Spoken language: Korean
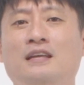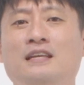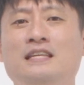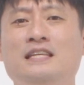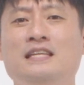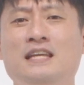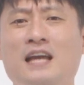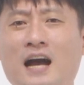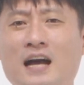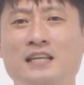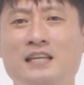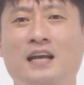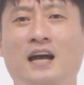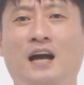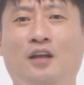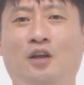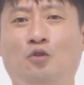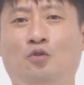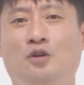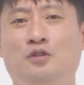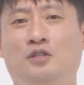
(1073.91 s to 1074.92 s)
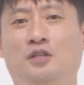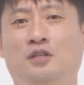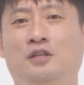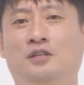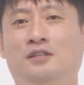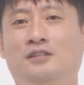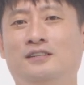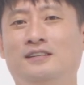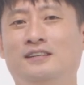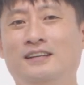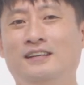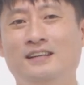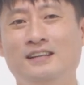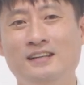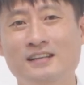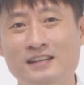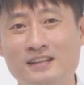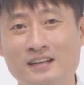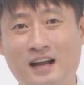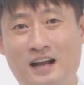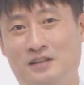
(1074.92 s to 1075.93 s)
이야기하게 되시기를
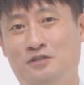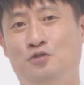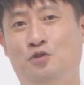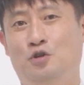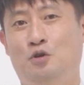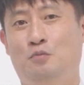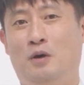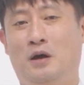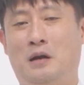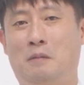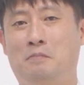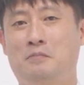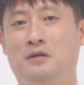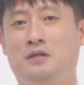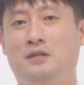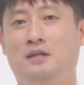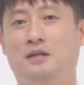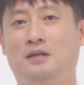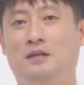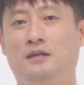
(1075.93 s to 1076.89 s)
간절히 바랍니다.